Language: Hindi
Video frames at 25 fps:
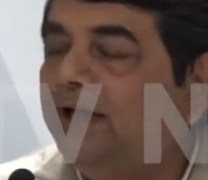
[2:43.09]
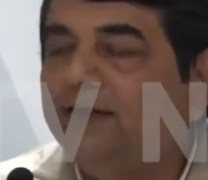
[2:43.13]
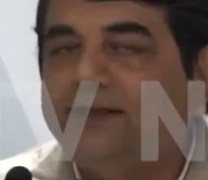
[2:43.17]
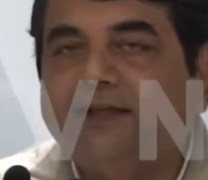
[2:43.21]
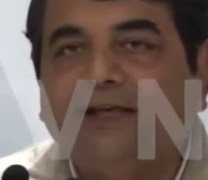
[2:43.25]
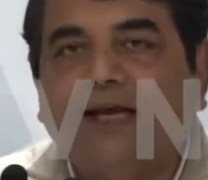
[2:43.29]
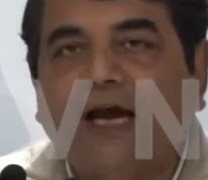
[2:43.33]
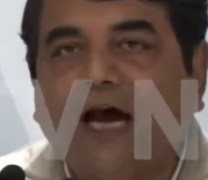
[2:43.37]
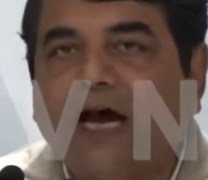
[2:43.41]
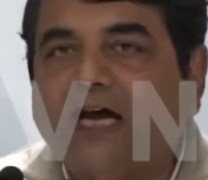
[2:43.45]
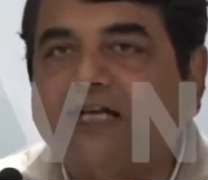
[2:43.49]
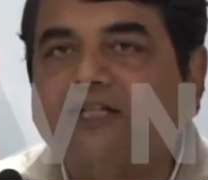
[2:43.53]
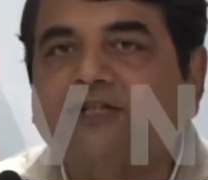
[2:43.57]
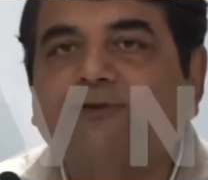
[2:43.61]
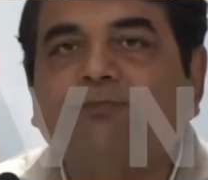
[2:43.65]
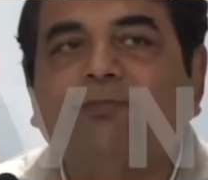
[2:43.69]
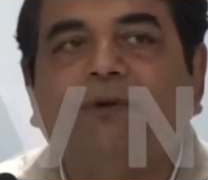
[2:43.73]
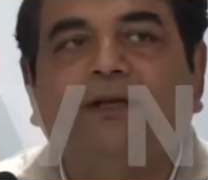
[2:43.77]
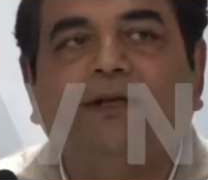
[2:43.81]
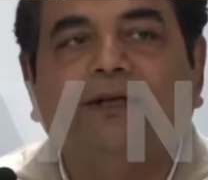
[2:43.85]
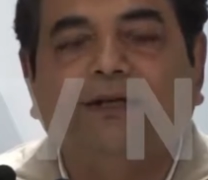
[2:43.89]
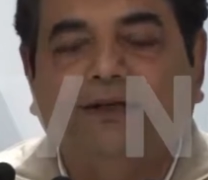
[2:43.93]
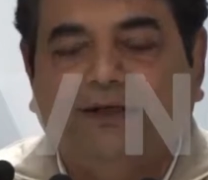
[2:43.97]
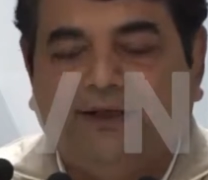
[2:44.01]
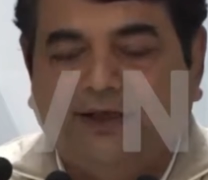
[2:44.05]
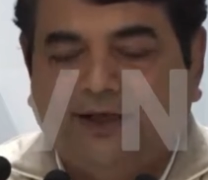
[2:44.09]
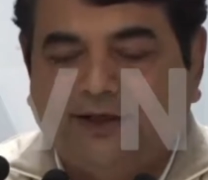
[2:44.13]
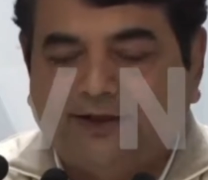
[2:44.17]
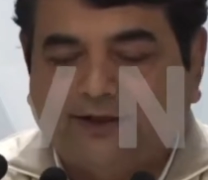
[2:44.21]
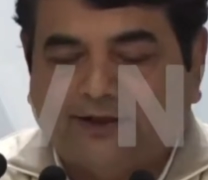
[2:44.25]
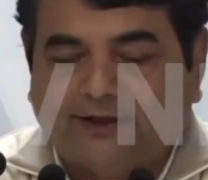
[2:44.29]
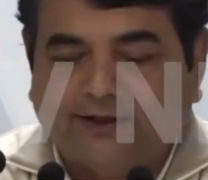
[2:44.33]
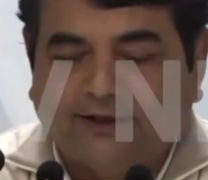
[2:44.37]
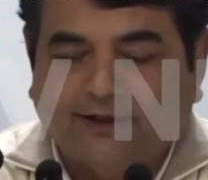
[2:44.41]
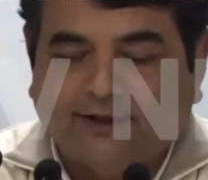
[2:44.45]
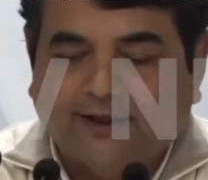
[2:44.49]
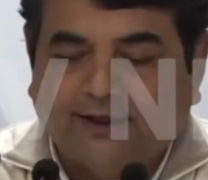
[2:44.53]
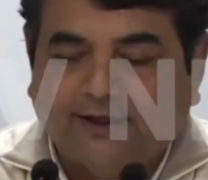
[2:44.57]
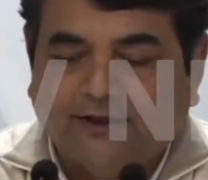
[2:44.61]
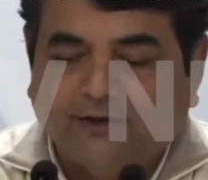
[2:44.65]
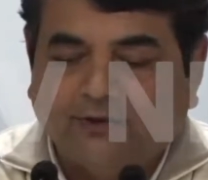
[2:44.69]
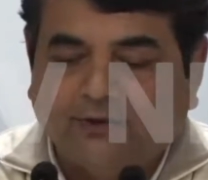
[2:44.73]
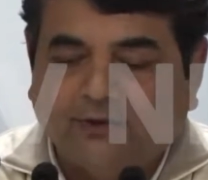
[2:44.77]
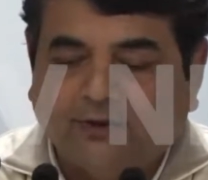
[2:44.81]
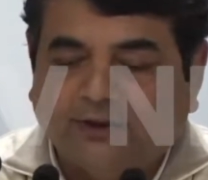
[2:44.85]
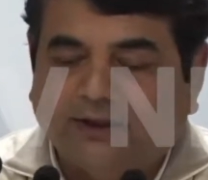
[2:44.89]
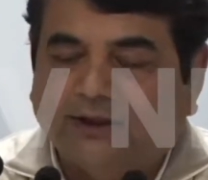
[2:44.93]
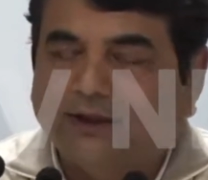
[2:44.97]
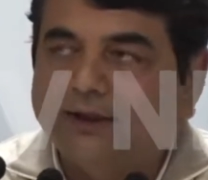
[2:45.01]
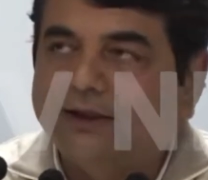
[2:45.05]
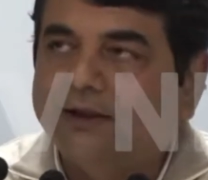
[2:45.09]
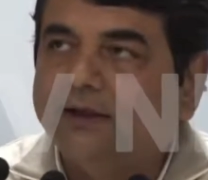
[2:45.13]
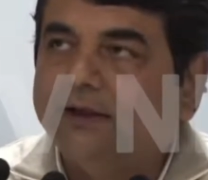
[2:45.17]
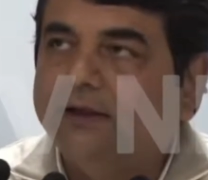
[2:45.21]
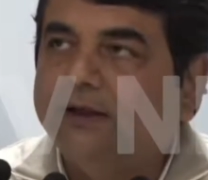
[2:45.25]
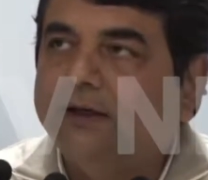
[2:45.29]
इतिहास में इतने नहीं हुए हैं